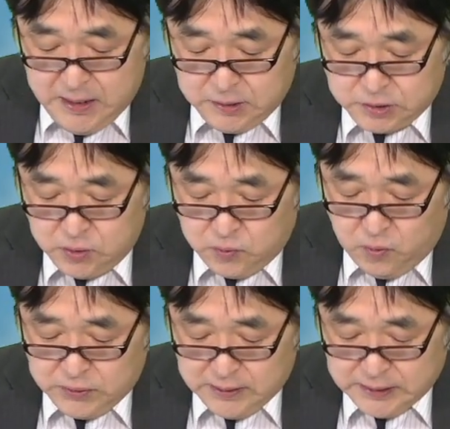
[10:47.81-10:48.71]
主要
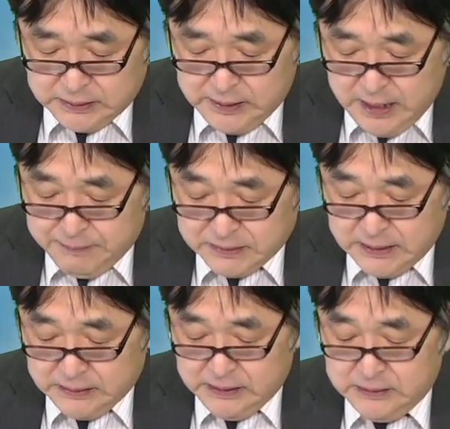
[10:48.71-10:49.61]
顧客先は、まあ、
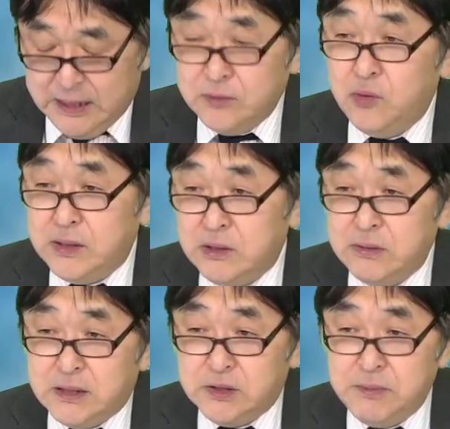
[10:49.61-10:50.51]
さっき難度型
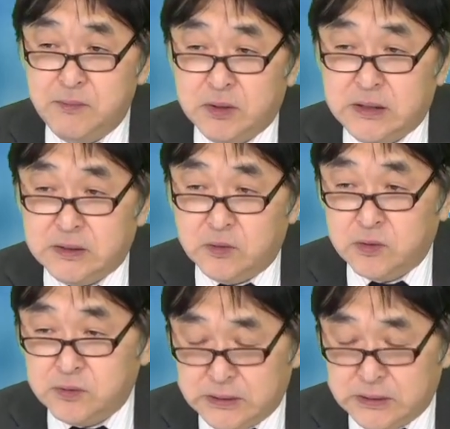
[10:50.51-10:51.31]
フラッシュメモリーで想像つ